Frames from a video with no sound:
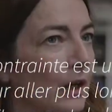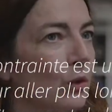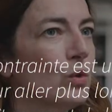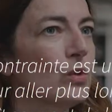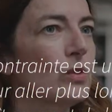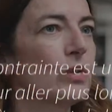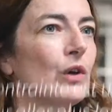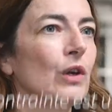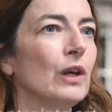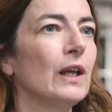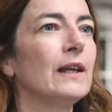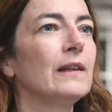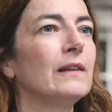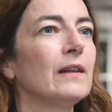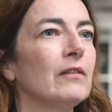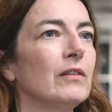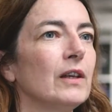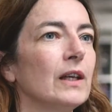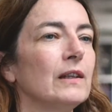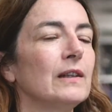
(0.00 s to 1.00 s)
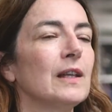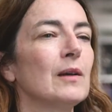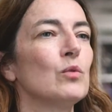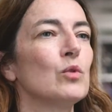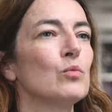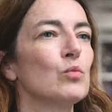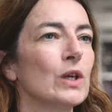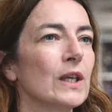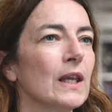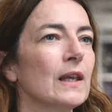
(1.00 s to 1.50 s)
et le sol est un véritable
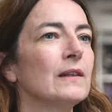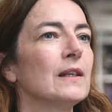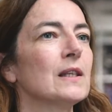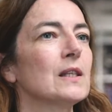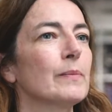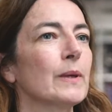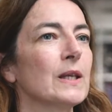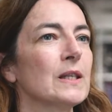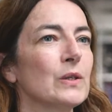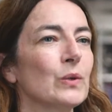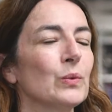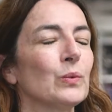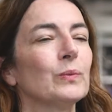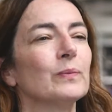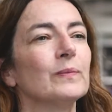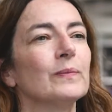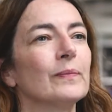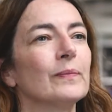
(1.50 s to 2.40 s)
moyen d'expression.